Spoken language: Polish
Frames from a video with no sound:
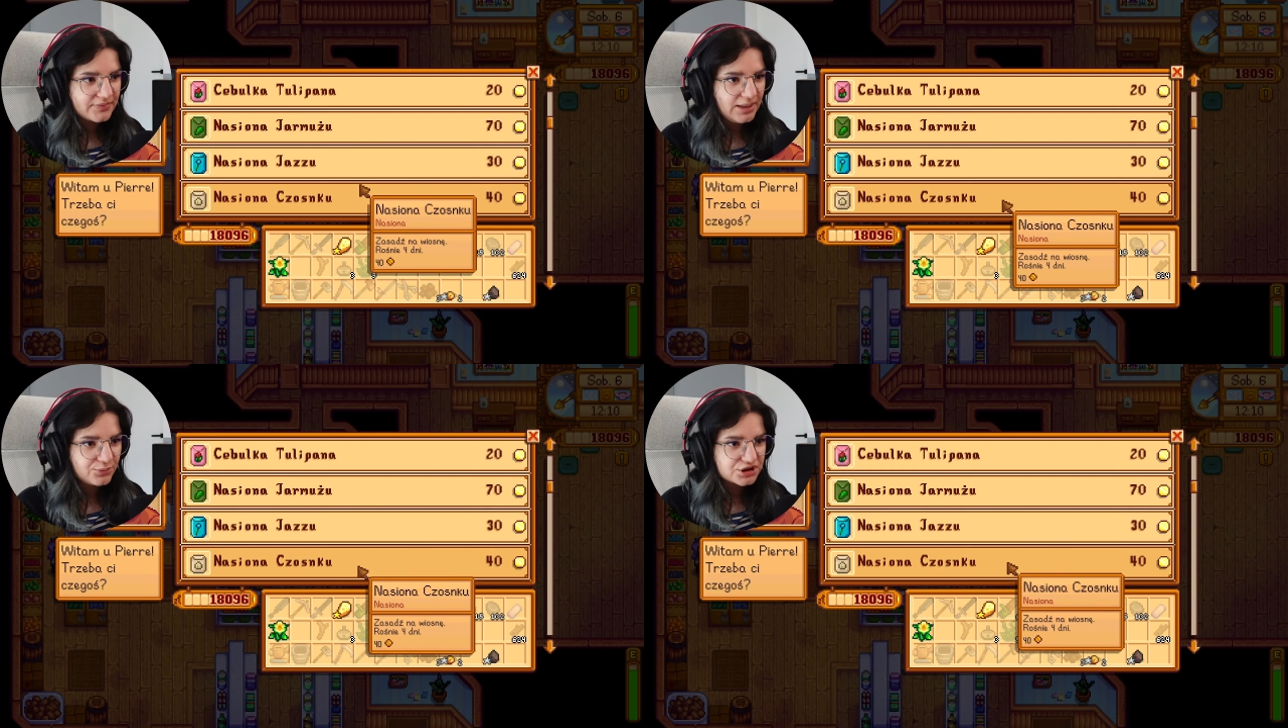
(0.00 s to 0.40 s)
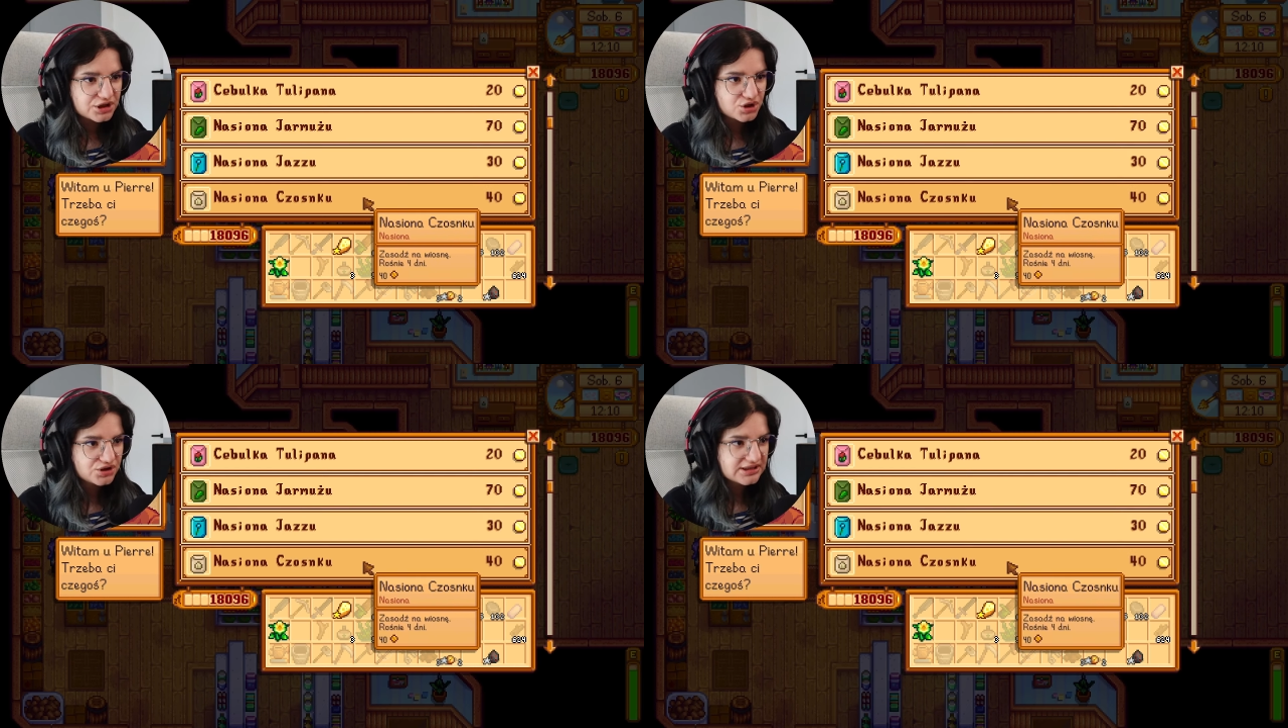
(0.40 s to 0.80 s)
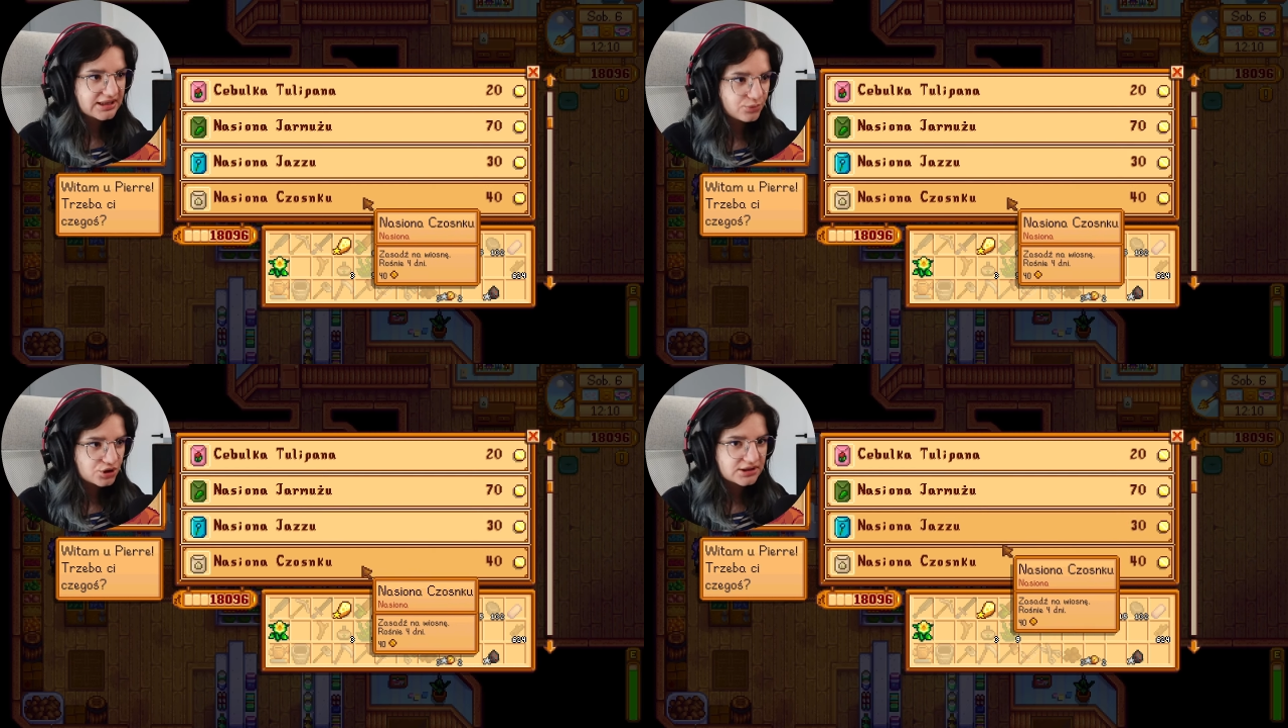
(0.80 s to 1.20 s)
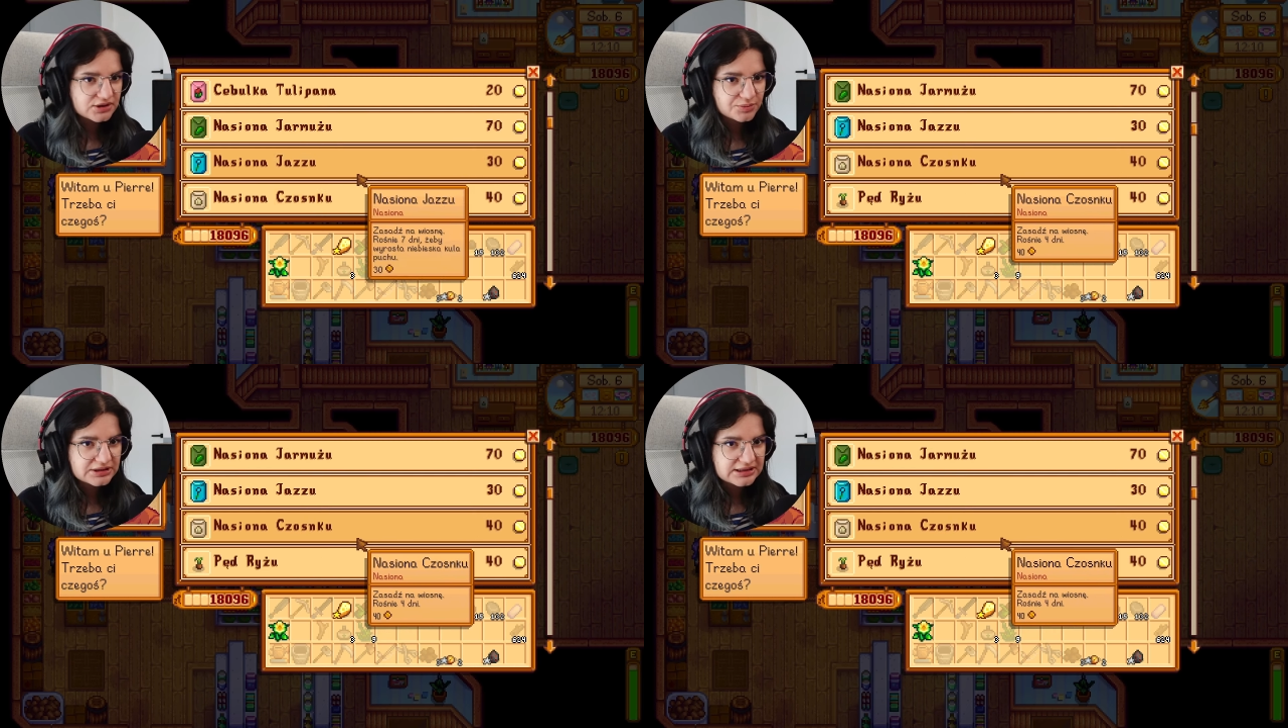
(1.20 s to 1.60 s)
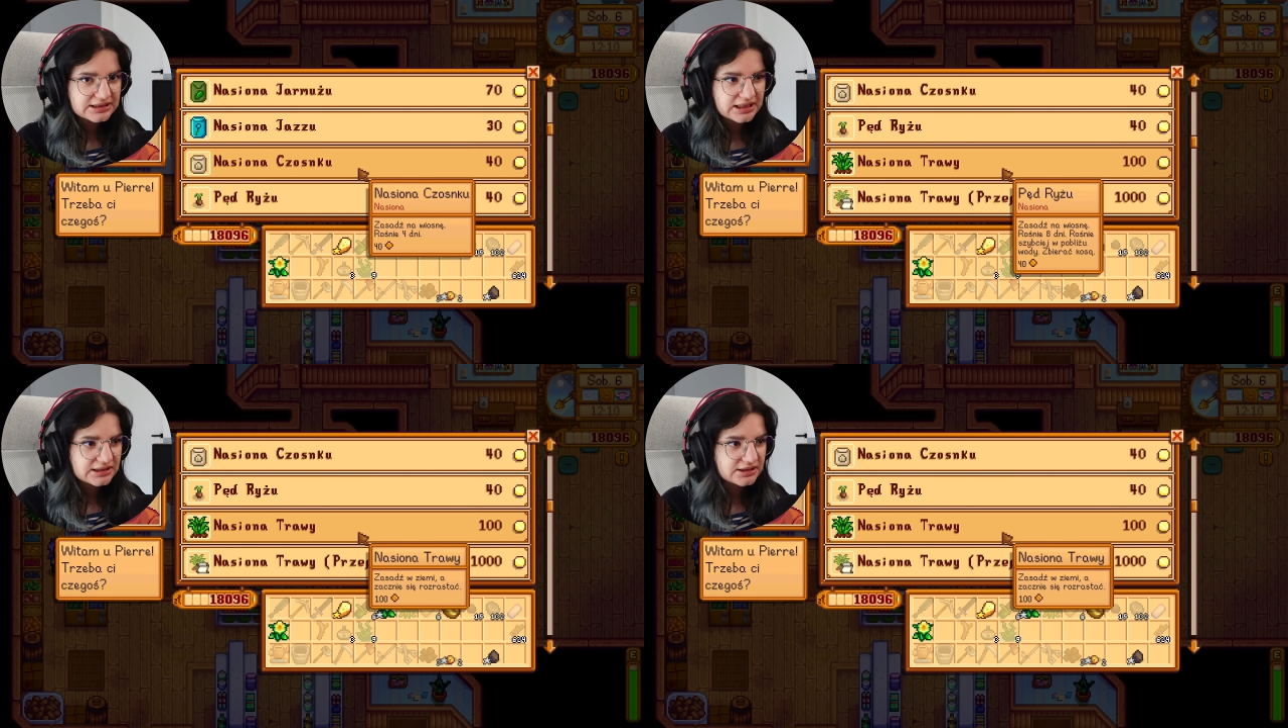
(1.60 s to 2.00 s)
Albo jeszcze czosnek można sobie
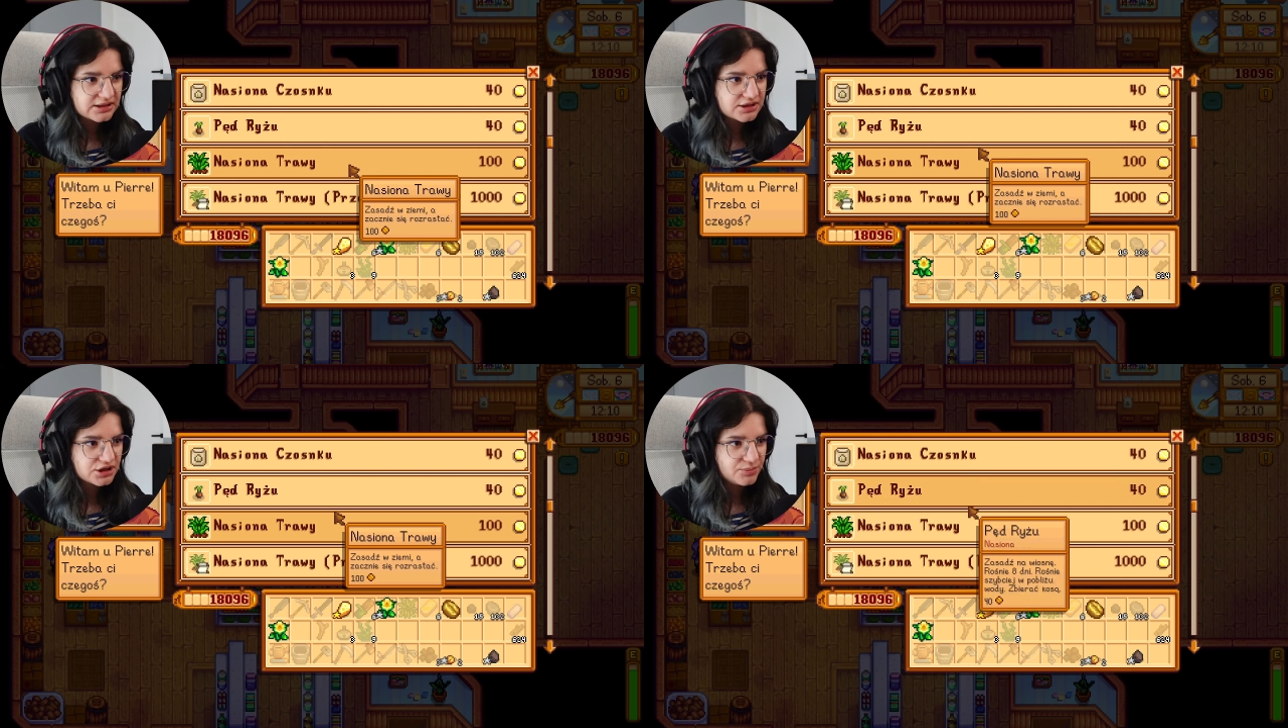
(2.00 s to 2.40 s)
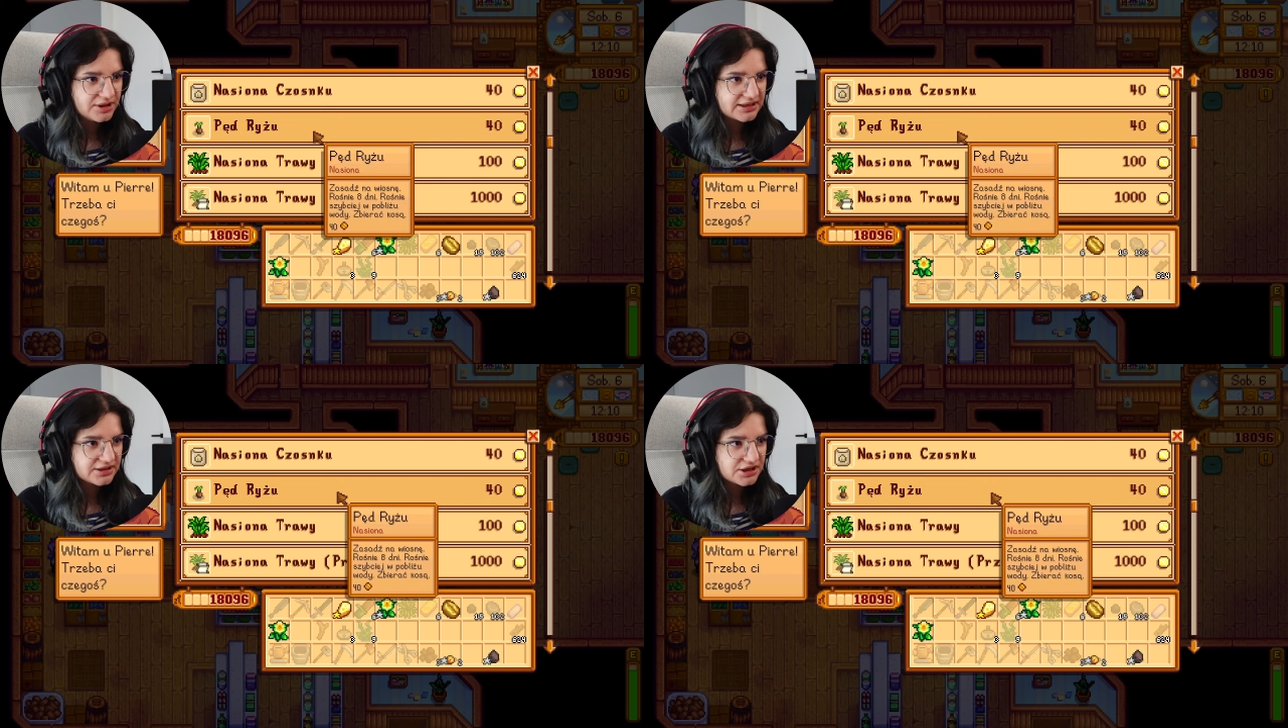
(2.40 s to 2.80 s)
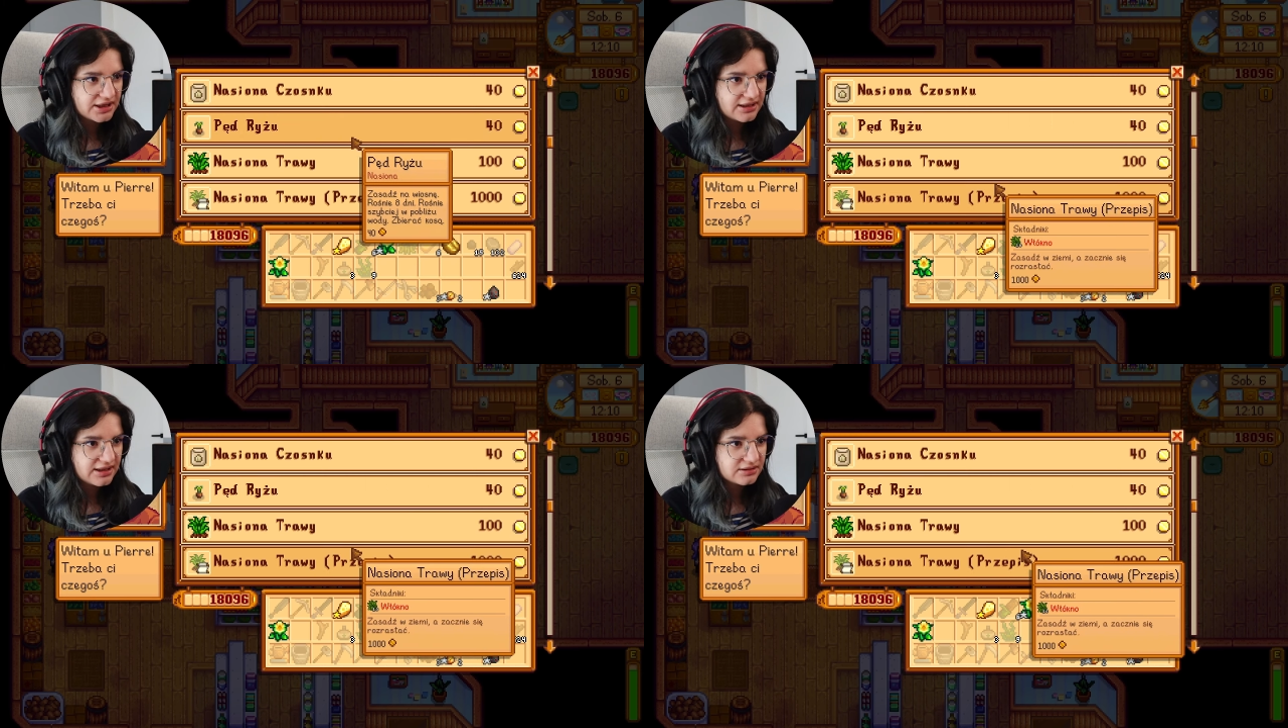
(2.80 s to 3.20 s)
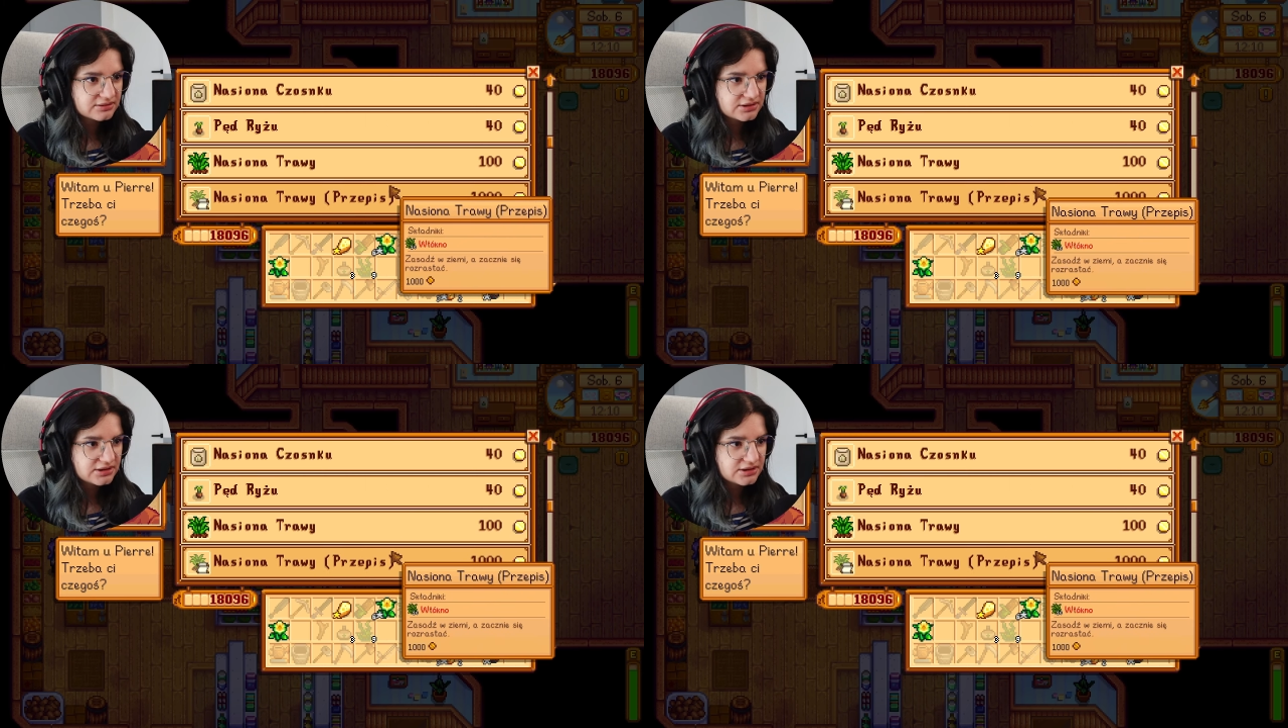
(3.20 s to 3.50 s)
zasadzić, śmierdziela.